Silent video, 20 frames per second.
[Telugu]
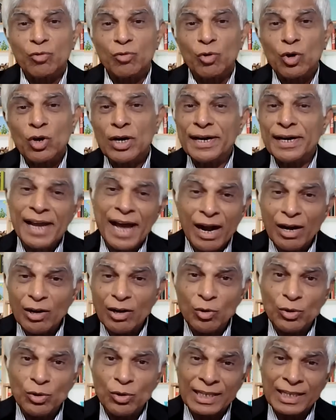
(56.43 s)

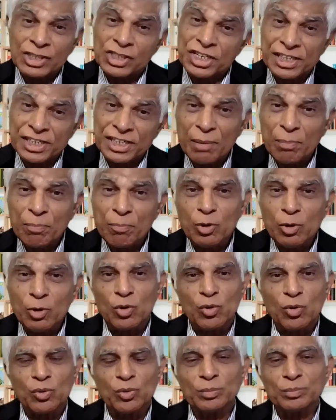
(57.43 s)
ఒక్కనాడు నా చిన్నప్పుడు
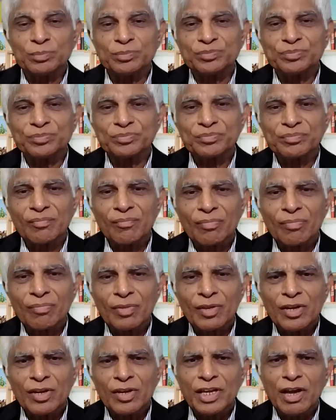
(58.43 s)

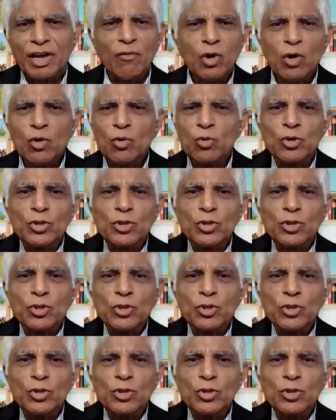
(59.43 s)
ఎవరో